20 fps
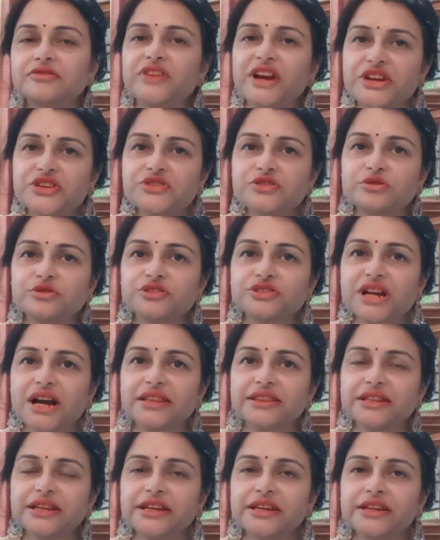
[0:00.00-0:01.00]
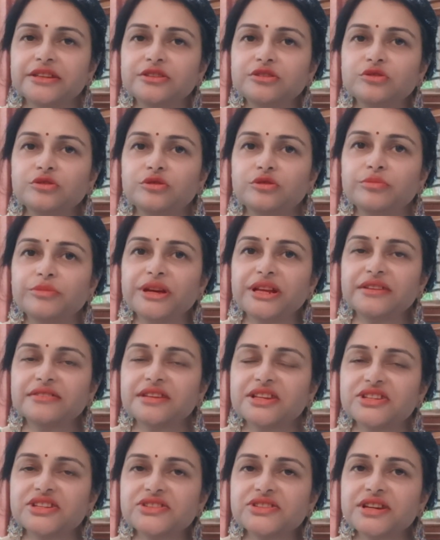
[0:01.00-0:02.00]
फ्रेश लुक चाहते हैं तो मेरा
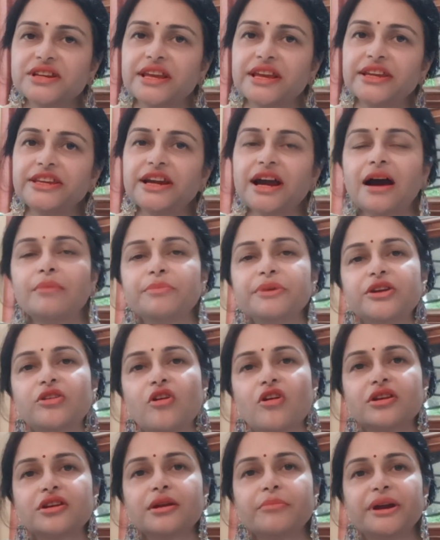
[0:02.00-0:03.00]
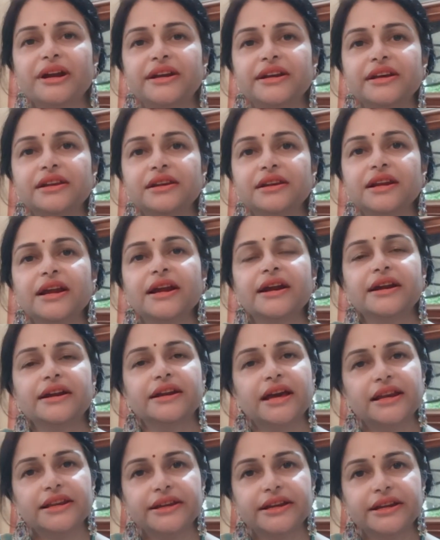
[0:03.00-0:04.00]
सजेशन है कि आप एक ऑर्नामेंटल
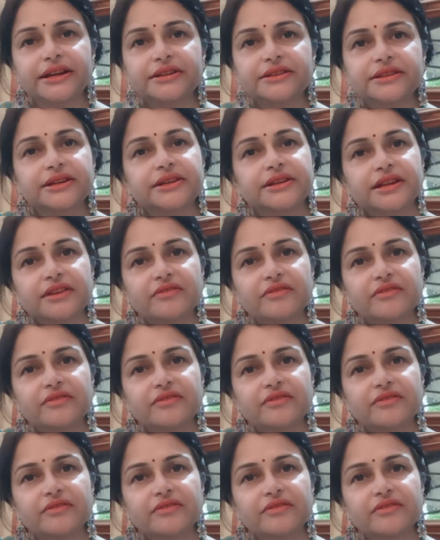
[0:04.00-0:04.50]
डेलिकेट दिखने